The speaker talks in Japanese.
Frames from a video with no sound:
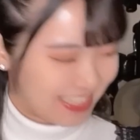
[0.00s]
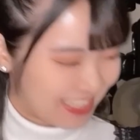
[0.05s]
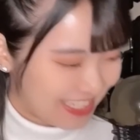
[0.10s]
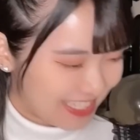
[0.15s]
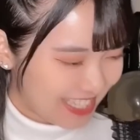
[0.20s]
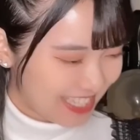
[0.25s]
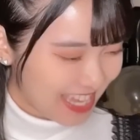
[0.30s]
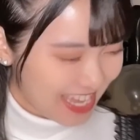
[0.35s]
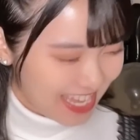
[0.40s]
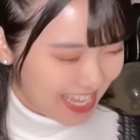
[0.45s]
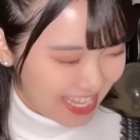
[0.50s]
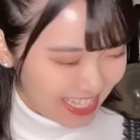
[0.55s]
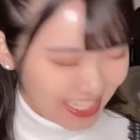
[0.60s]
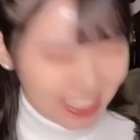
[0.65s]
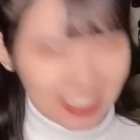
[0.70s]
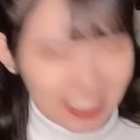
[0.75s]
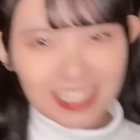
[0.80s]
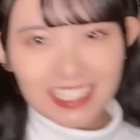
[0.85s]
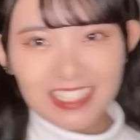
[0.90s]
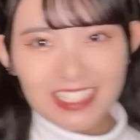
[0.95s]
ラジ
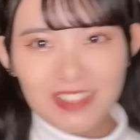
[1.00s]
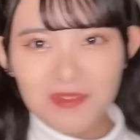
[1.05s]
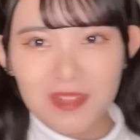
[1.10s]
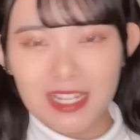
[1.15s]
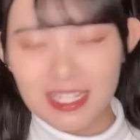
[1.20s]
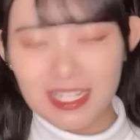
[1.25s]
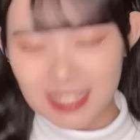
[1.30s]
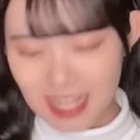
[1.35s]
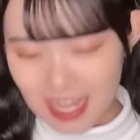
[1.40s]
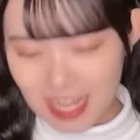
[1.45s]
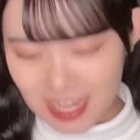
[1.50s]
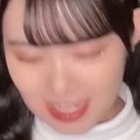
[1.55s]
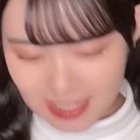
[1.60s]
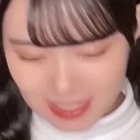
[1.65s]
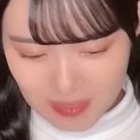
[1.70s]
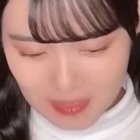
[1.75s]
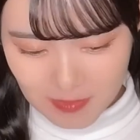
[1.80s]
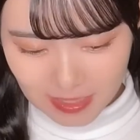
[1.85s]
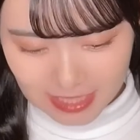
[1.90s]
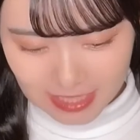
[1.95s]
オイェーイ皆さ
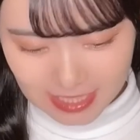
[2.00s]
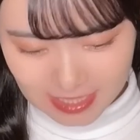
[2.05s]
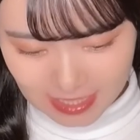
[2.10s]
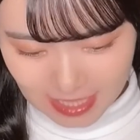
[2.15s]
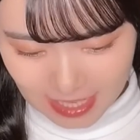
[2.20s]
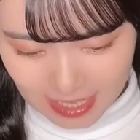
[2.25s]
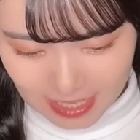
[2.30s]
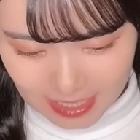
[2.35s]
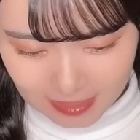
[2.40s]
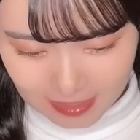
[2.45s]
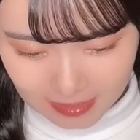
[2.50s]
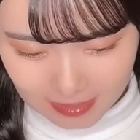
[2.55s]
ん、今ですね、